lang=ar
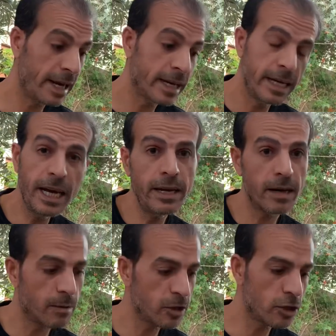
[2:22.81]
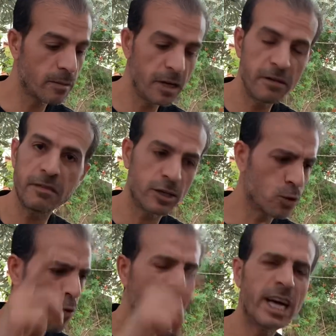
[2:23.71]
لكن احنا كبشر ما ينفعش
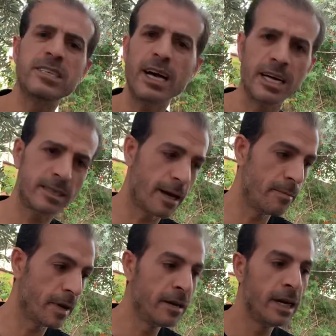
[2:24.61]
كل اجزائها سامه